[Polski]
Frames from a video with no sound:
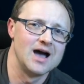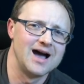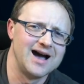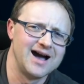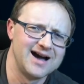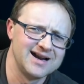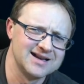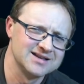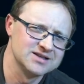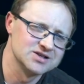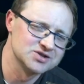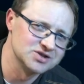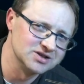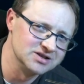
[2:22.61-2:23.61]
ale
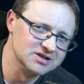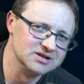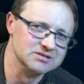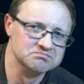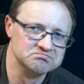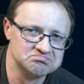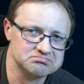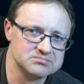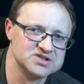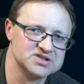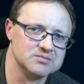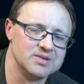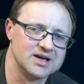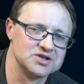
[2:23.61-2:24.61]
jeżeli
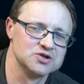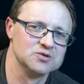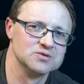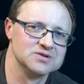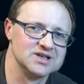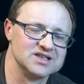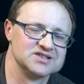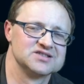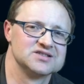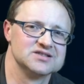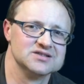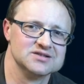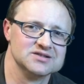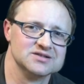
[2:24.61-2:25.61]
zobaczą nas
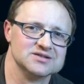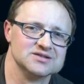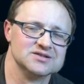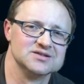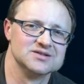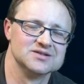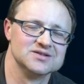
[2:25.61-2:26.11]
e,